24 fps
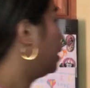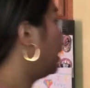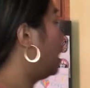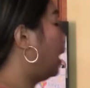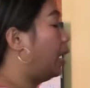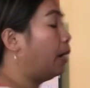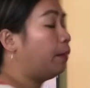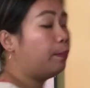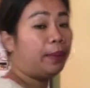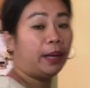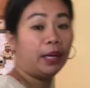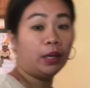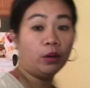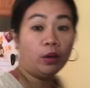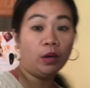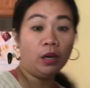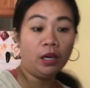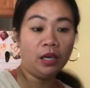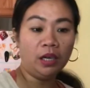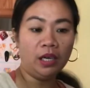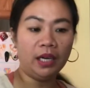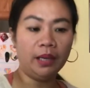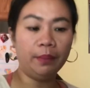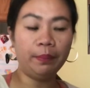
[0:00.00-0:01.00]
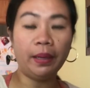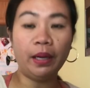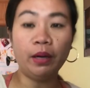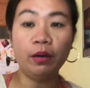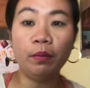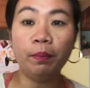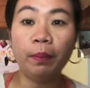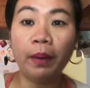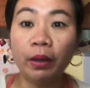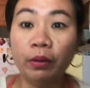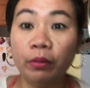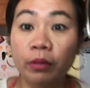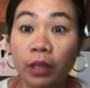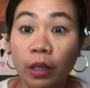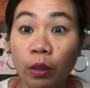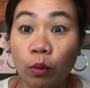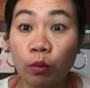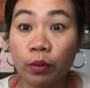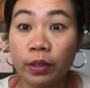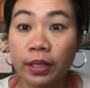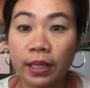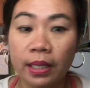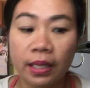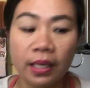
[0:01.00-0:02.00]
Ang bango! Ang bango-bango ng
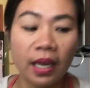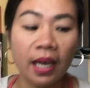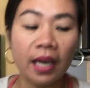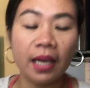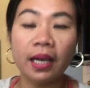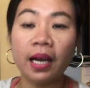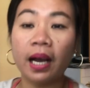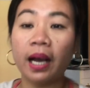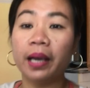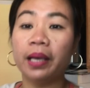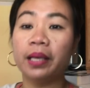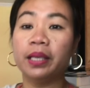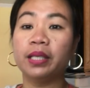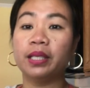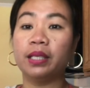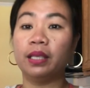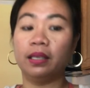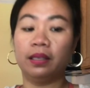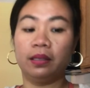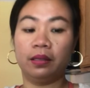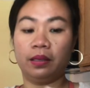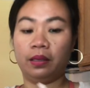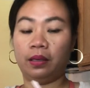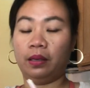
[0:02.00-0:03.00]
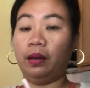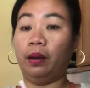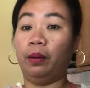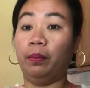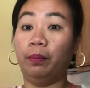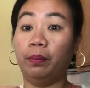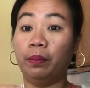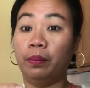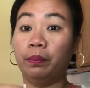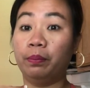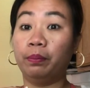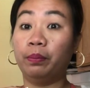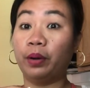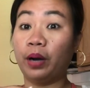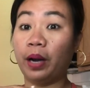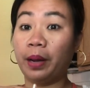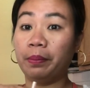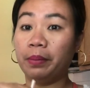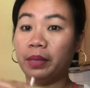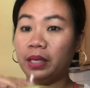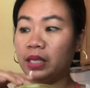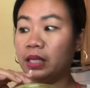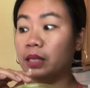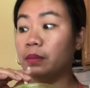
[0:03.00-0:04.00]
kusina, guys.
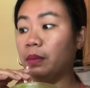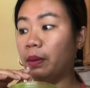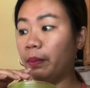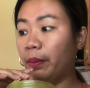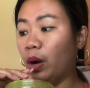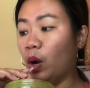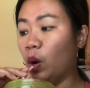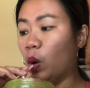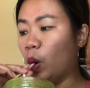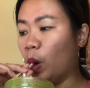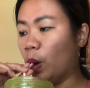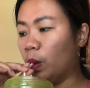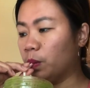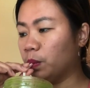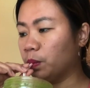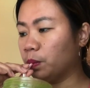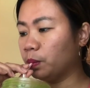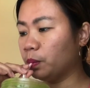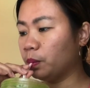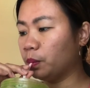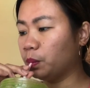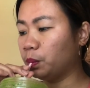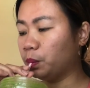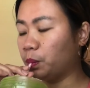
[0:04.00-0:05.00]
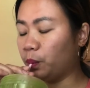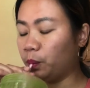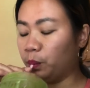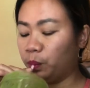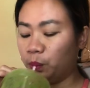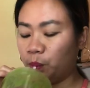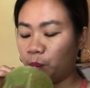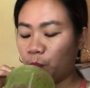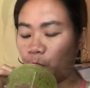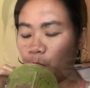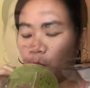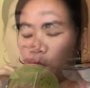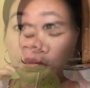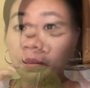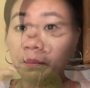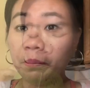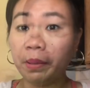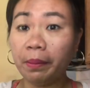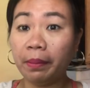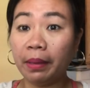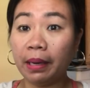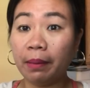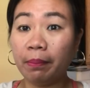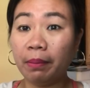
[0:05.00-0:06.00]
Promise, mabango. Hmm kapag may
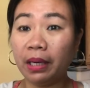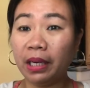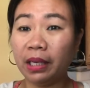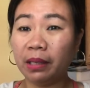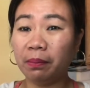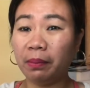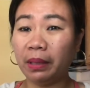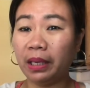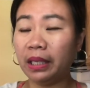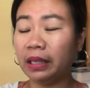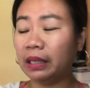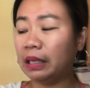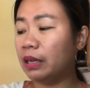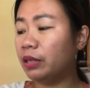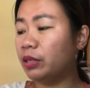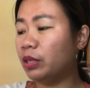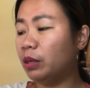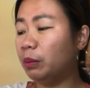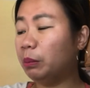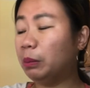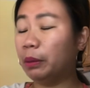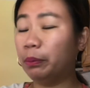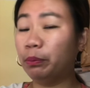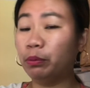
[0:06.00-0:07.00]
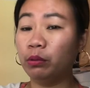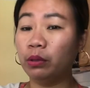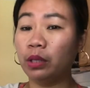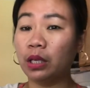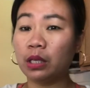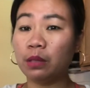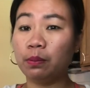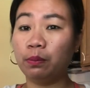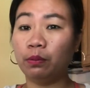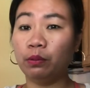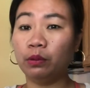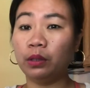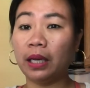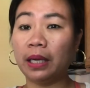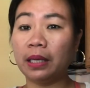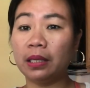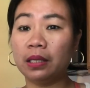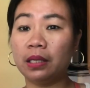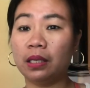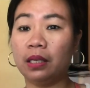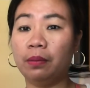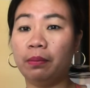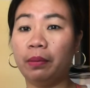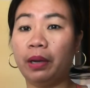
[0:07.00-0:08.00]
mga balat-balat kayo dyan, mga
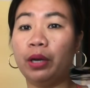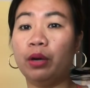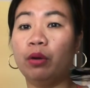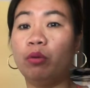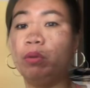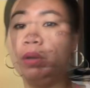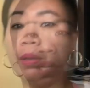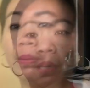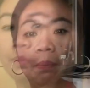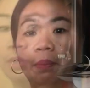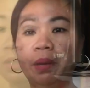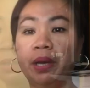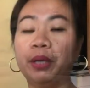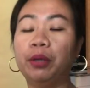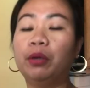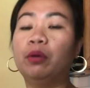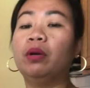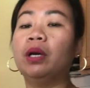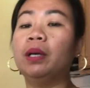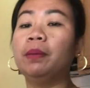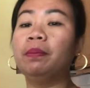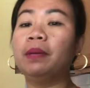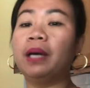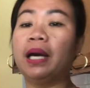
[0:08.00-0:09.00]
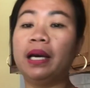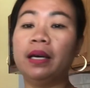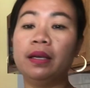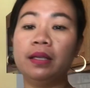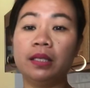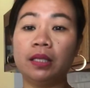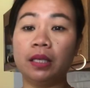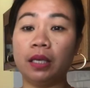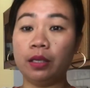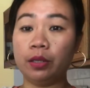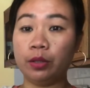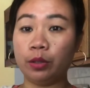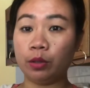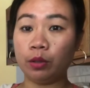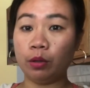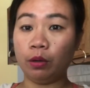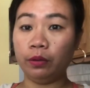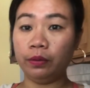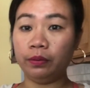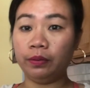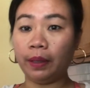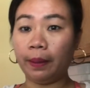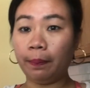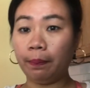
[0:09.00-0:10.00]
prutas-prutas, microwave. Walang microwave kahit sa
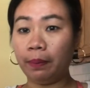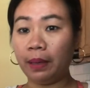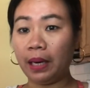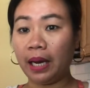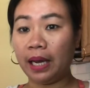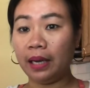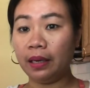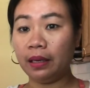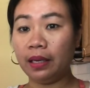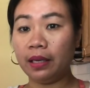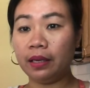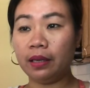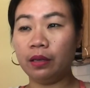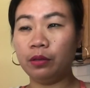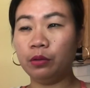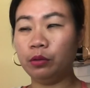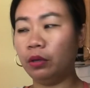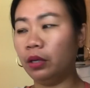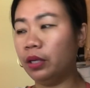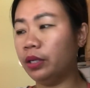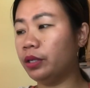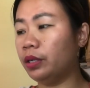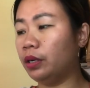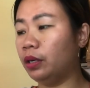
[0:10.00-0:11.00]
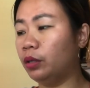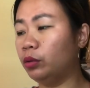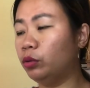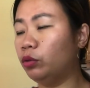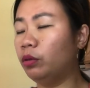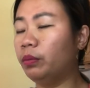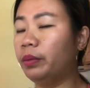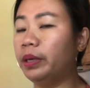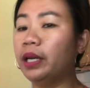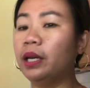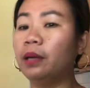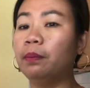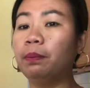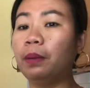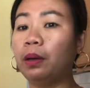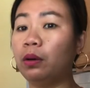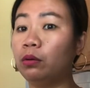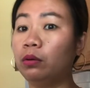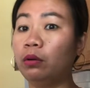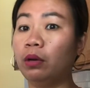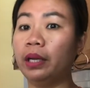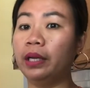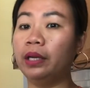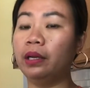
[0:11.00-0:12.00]
stove top lang, lagyan nyo lang siya ng tubig at
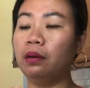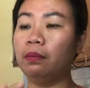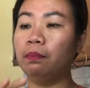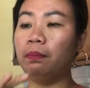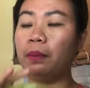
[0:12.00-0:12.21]
pakuluan ng